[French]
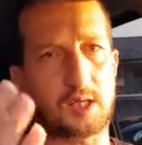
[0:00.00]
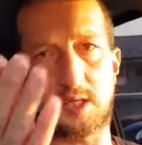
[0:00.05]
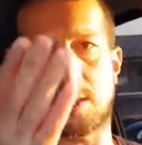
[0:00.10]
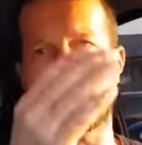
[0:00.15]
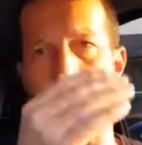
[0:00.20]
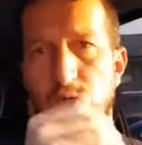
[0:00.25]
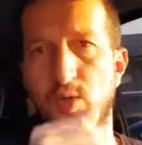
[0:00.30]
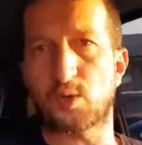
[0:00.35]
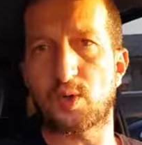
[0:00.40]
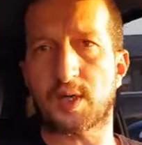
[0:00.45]
Et
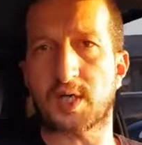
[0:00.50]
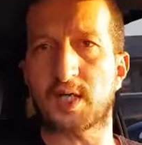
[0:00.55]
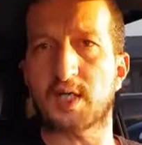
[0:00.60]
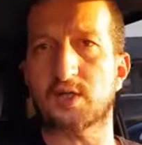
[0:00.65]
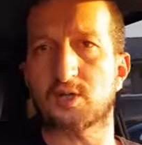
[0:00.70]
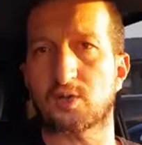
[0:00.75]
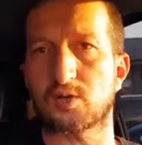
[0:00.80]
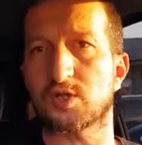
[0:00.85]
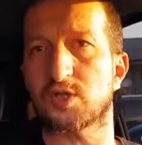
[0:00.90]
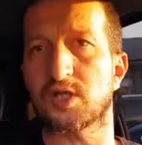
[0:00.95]

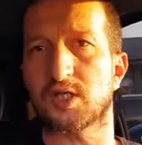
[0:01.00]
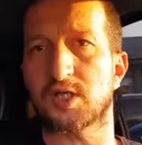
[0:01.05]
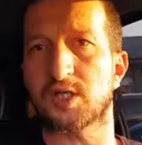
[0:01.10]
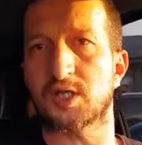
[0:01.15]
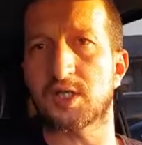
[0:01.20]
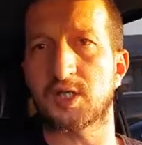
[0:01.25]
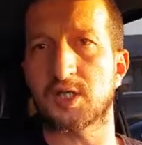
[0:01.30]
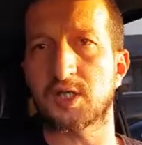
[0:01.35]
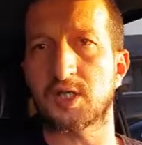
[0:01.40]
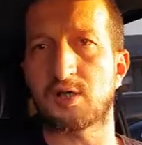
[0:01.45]
Macquarie, donc
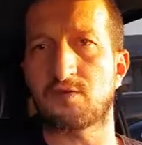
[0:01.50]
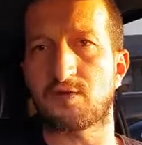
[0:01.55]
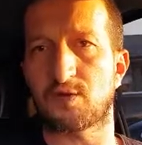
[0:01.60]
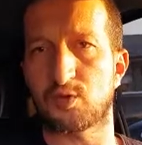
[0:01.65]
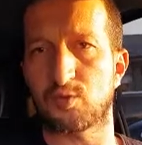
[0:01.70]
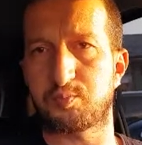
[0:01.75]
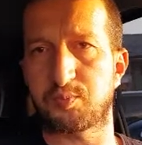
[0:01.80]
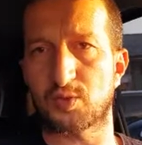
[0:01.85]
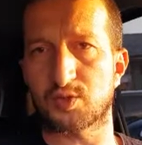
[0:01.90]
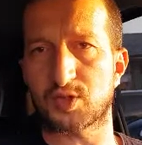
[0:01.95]
il, va
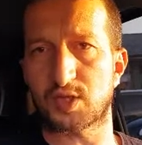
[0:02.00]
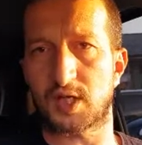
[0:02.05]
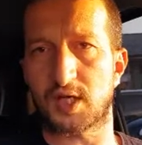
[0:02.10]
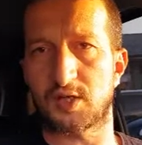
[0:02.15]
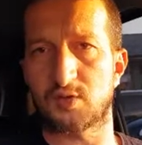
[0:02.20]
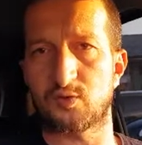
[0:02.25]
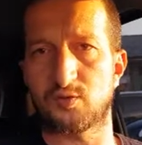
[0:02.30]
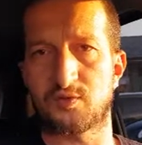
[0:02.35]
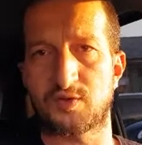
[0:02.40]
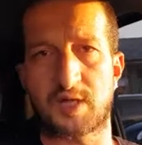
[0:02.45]
nous pondre
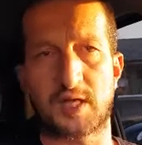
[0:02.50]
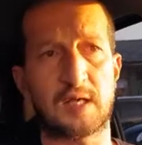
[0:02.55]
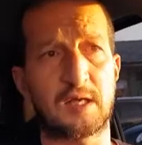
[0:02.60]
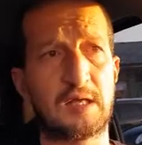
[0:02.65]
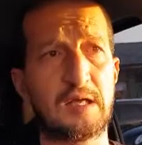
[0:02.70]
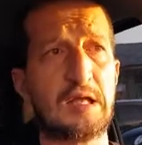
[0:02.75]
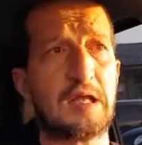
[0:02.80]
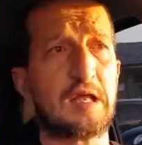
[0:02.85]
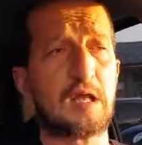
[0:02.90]
la nouvelle.